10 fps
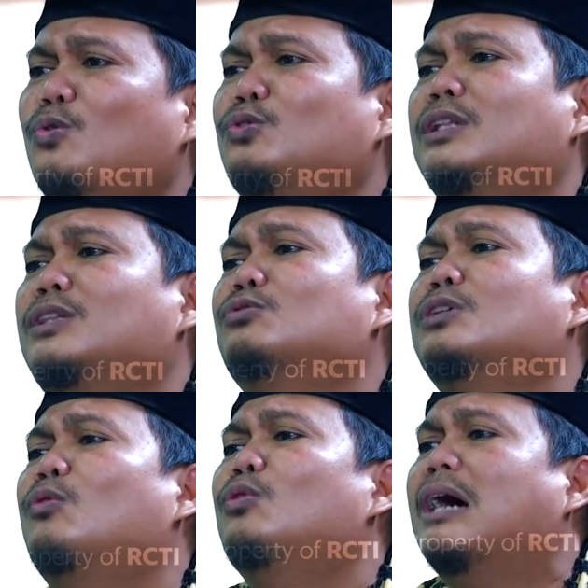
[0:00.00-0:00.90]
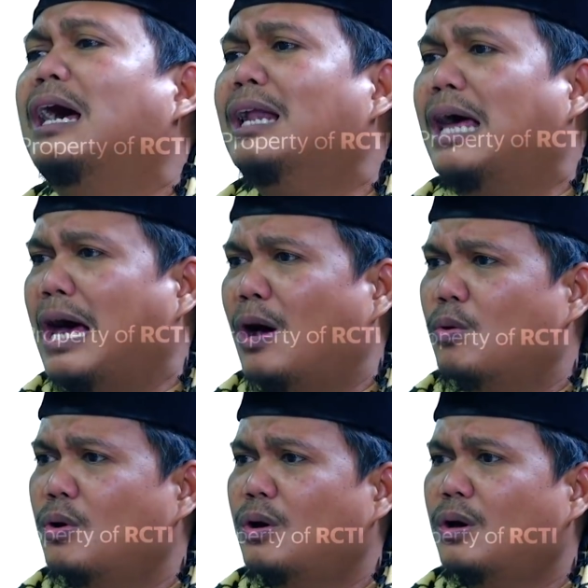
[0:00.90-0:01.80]
Ustadz itu selalu galau,
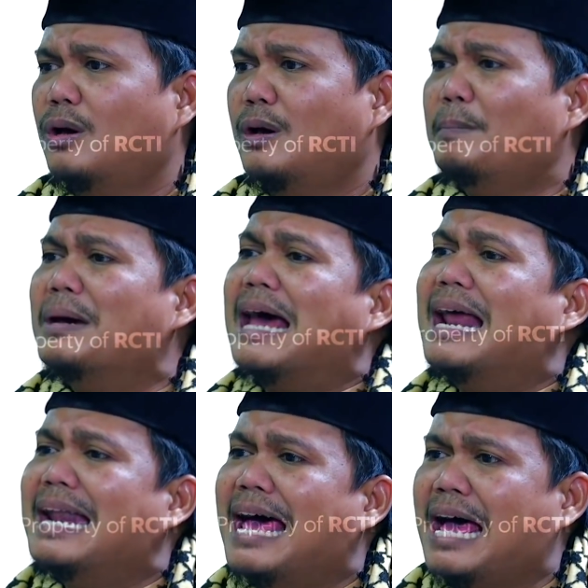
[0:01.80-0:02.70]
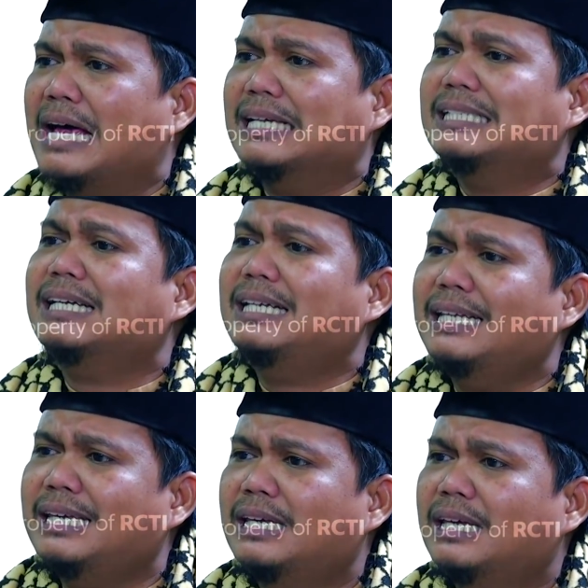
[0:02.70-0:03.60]
merana,
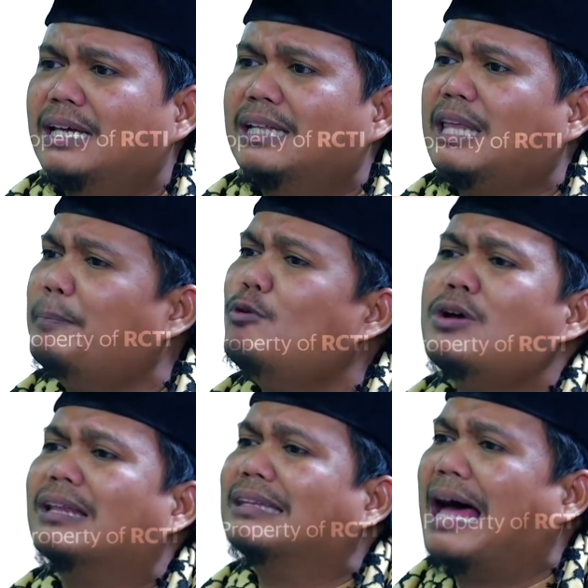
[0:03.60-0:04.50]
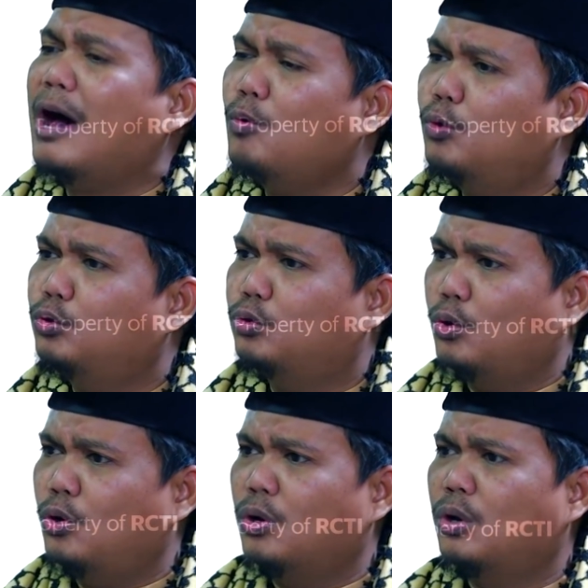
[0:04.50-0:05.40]
sedih. Tapi lu gak tahu
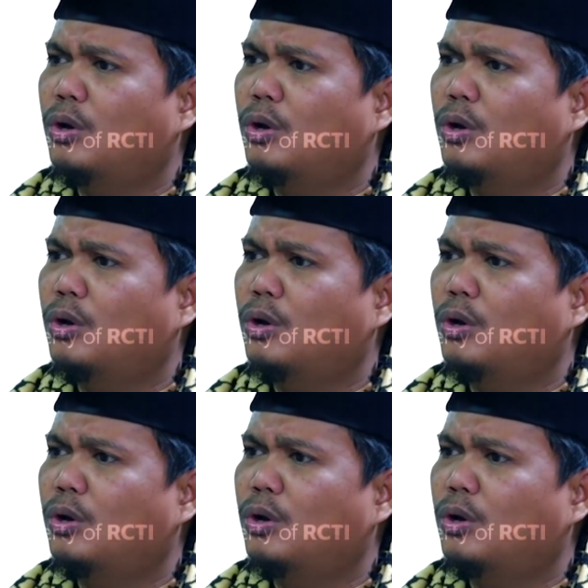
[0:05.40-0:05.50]
Guntur,